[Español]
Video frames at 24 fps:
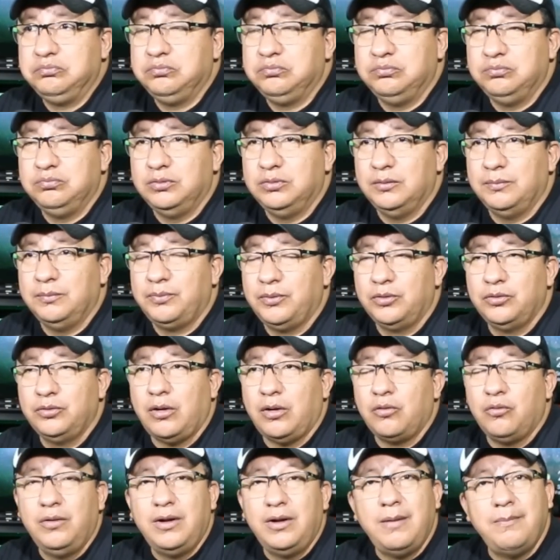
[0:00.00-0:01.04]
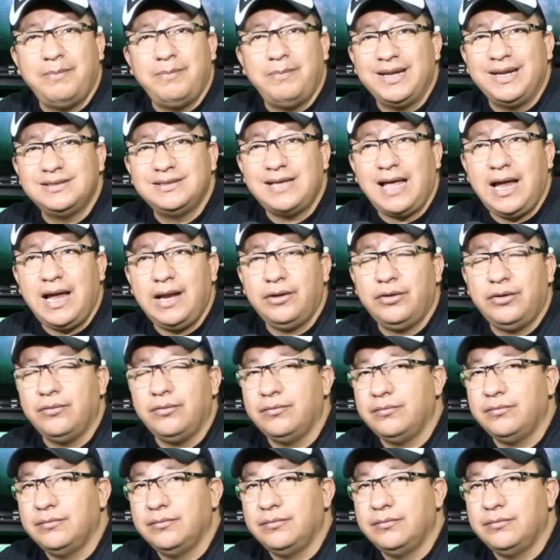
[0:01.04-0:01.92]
de pronto algún empresario.